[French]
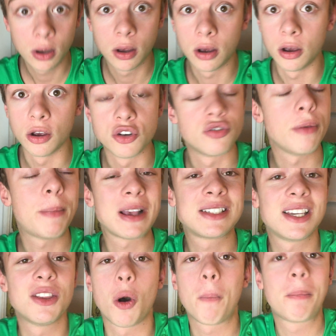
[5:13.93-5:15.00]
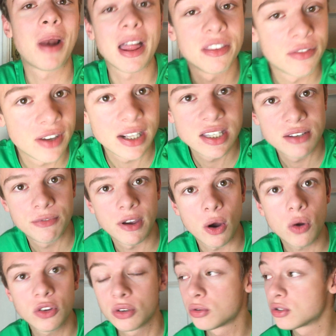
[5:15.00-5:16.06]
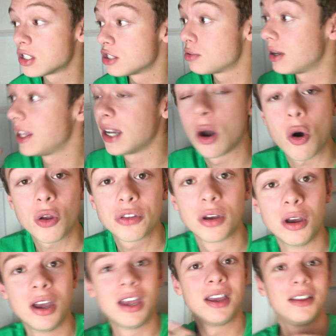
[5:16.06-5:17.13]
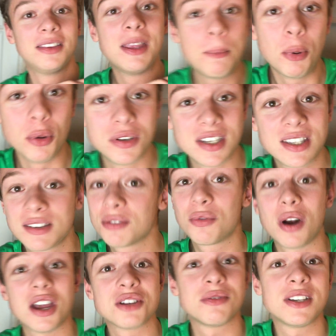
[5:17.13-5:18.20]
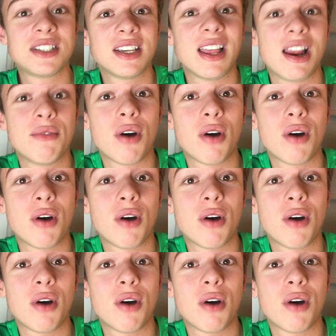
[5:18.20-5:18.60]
Euh, je vais passer dans plein de villes différentes, que ce soit des grandes, des petites. Voilà, je vais essayer d'aller